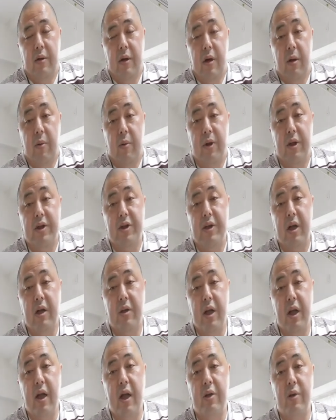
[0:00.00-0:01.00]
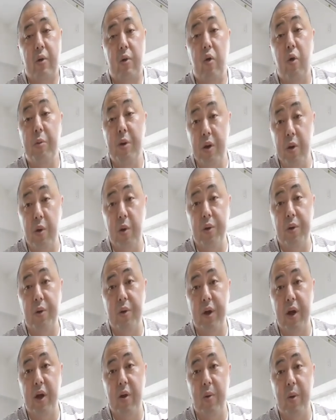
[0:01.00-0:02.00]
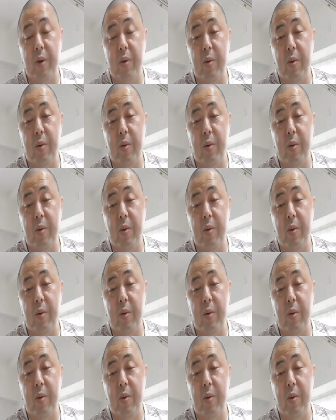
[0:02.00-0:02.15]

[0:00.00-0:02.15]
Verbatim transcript: 私はね、あの、ゴミのことでこう、